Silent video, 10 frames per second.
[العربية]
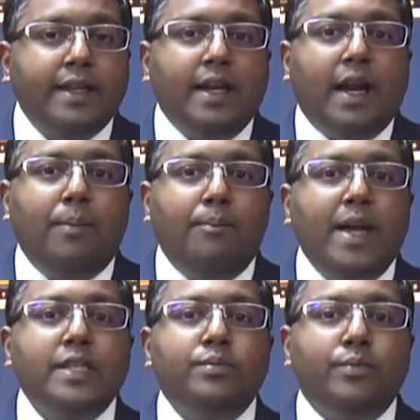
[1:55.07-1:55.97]
نحقق نحقق
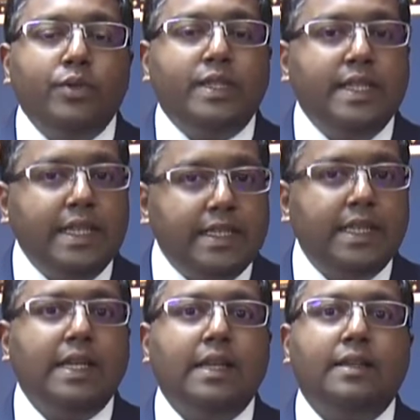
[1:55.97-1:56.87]
أهدافنا المستقبلية
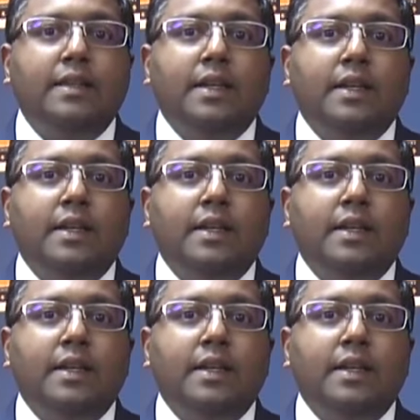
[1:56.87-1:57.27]
إن شاء الله